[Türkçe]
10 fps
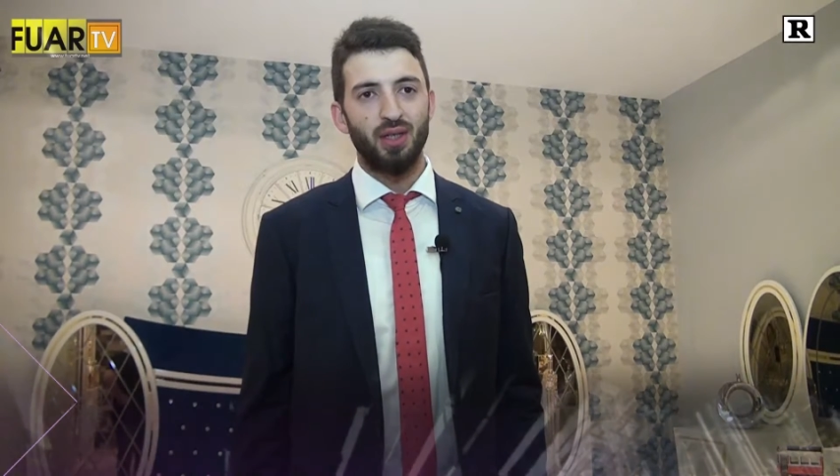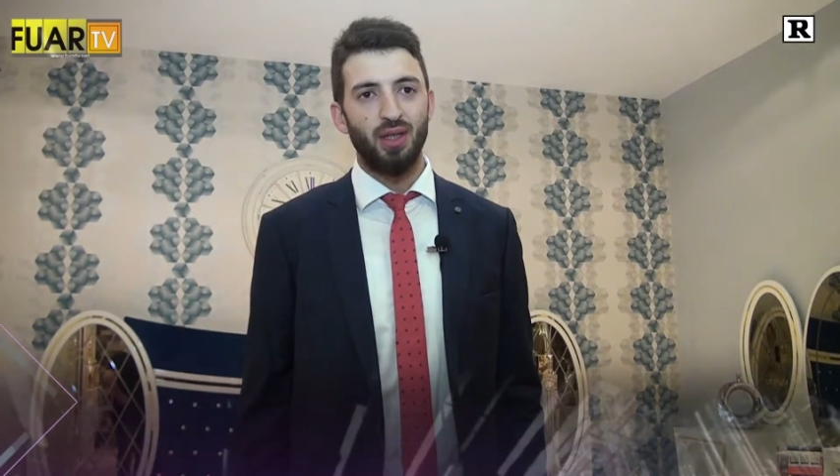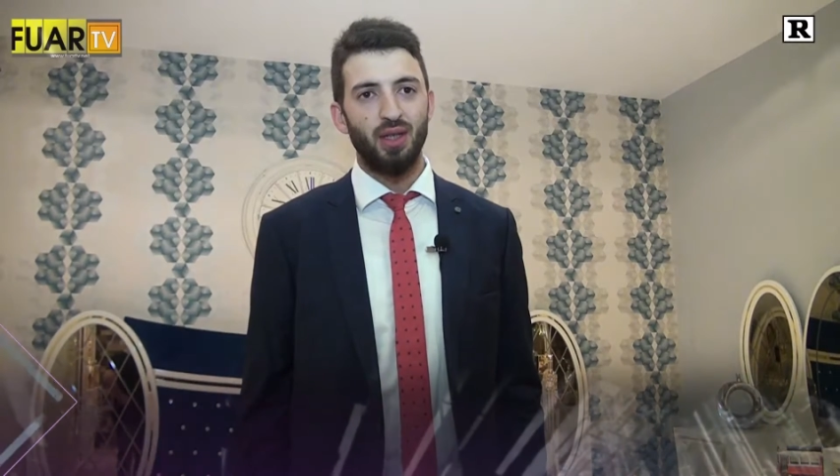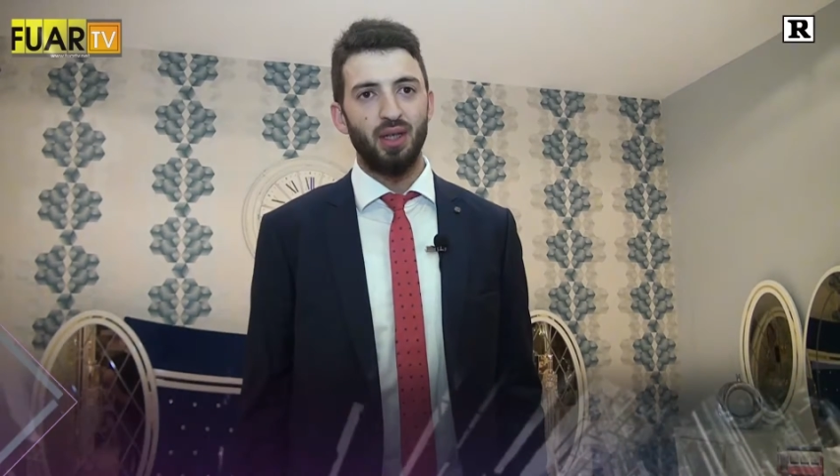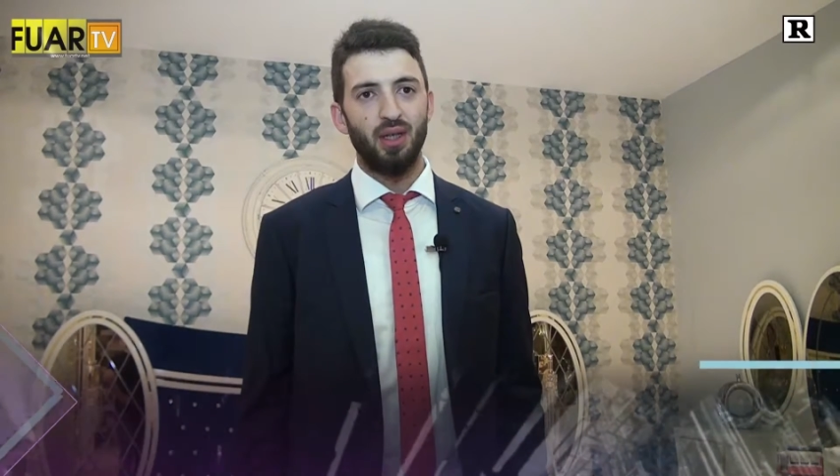
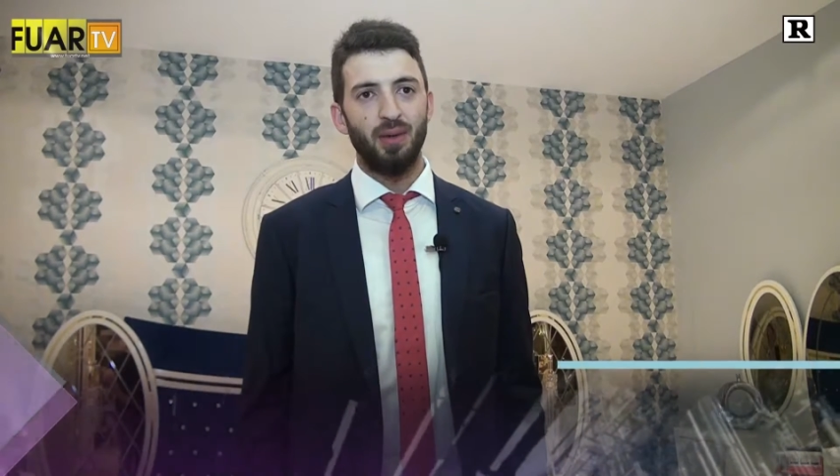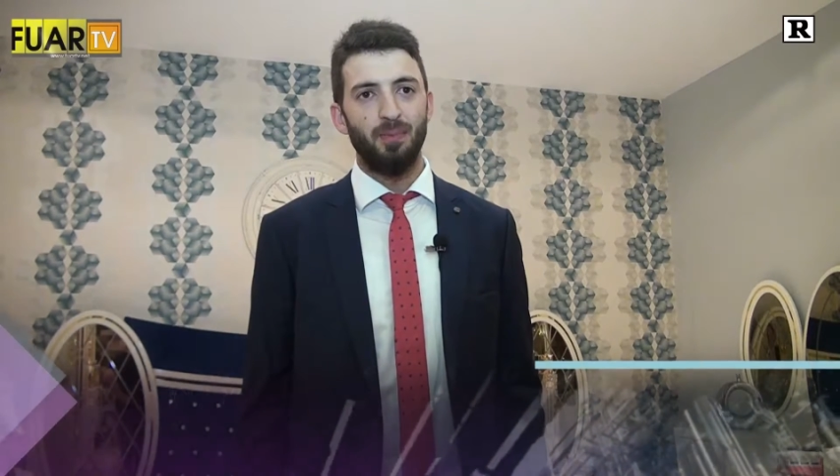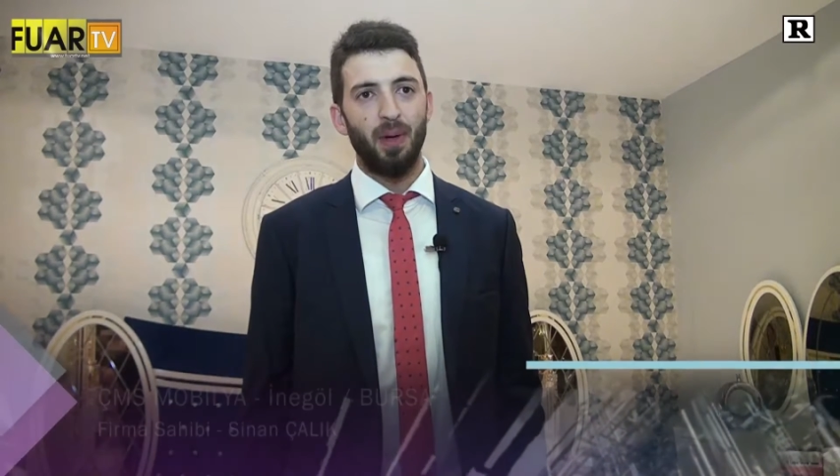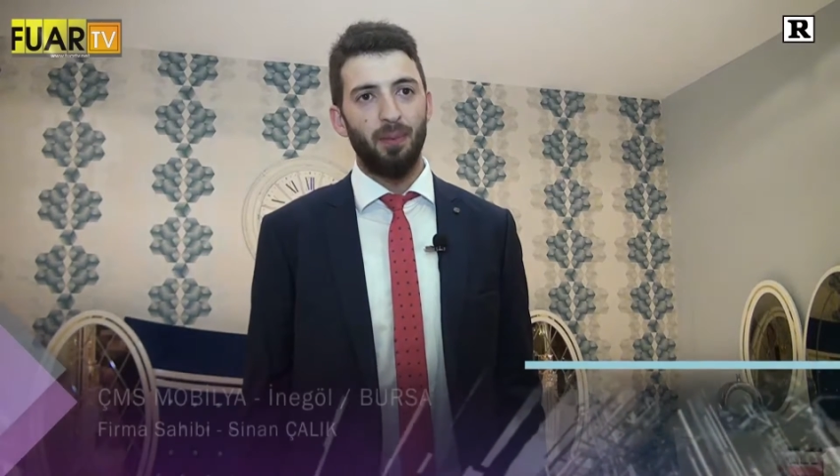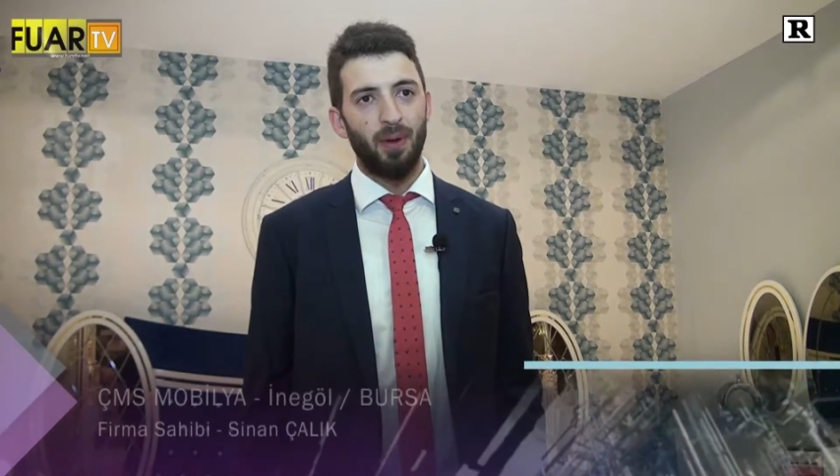Ee,
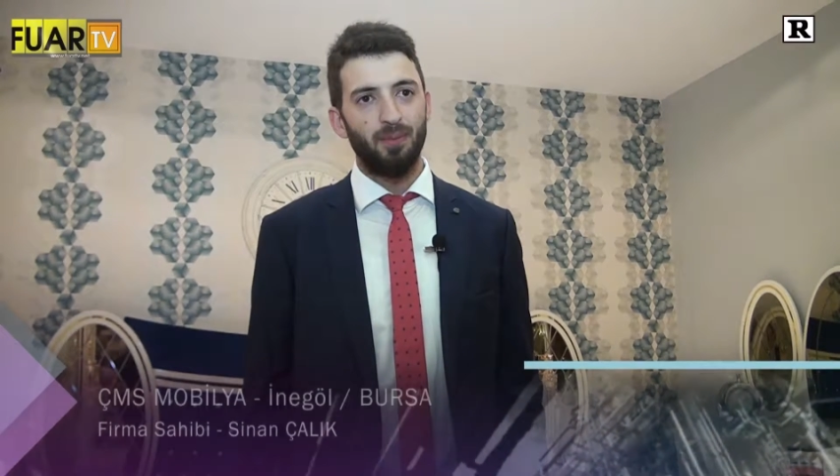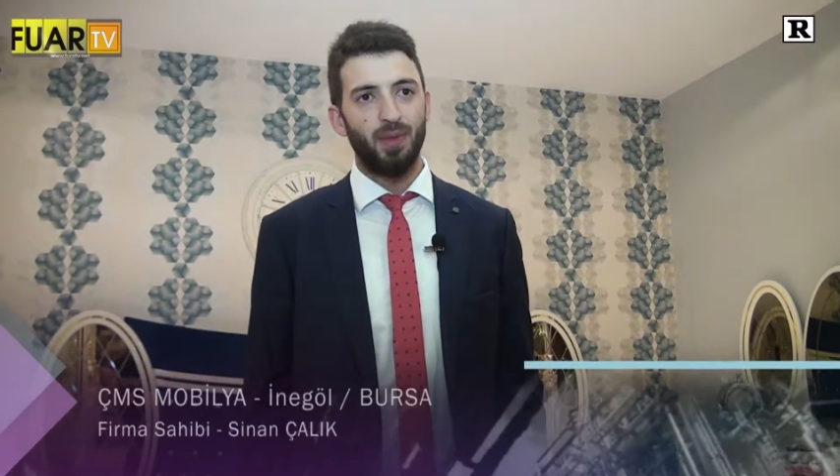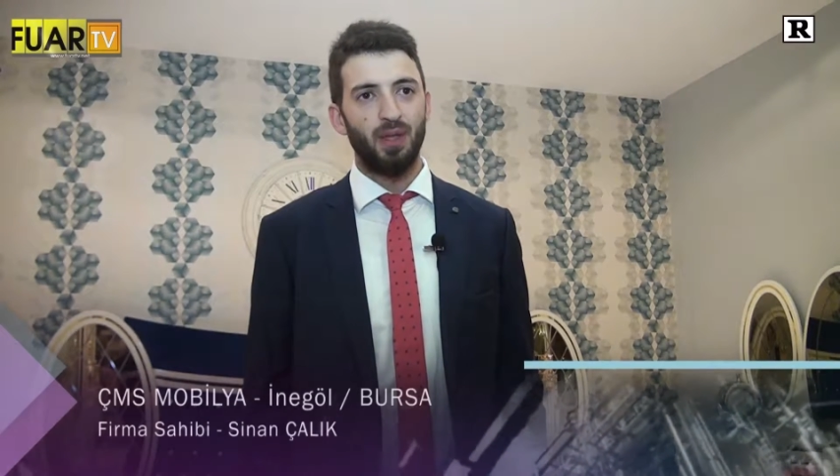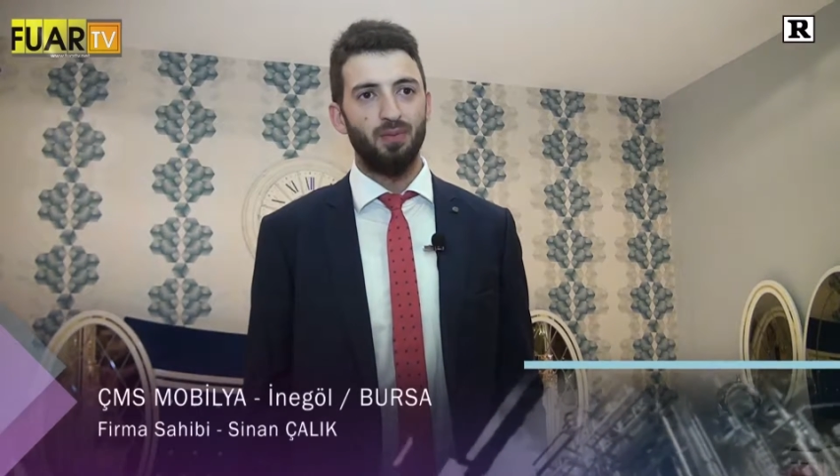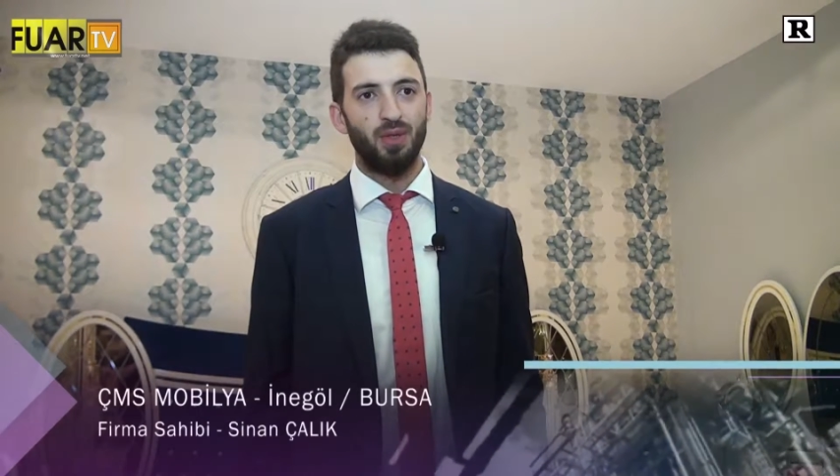babam
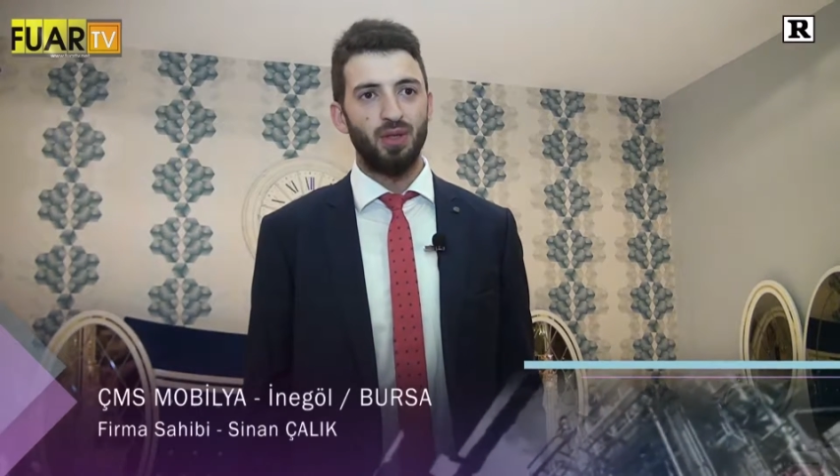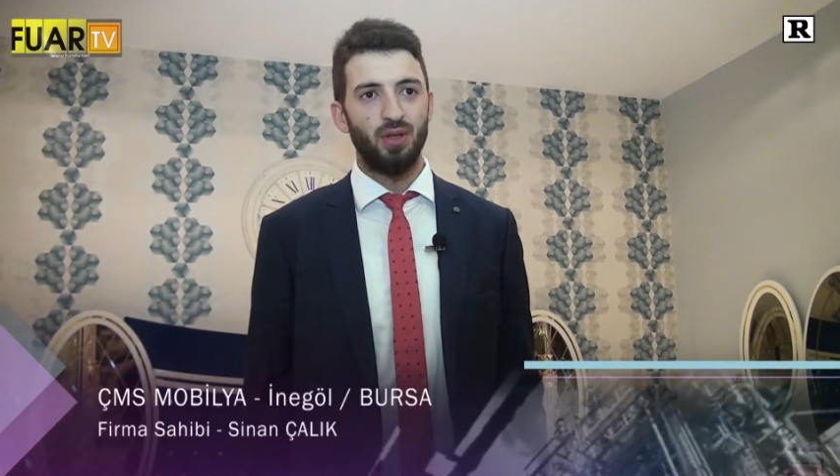girmiş